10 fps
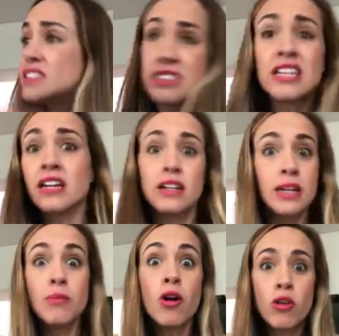sí,
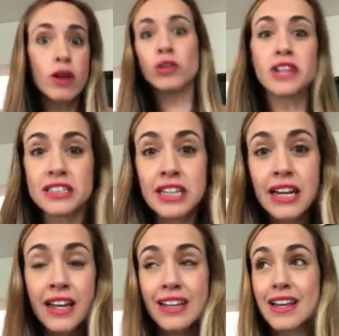ni modo, encontraste a
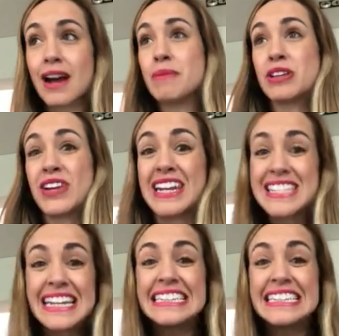alguien que te haga más feliz,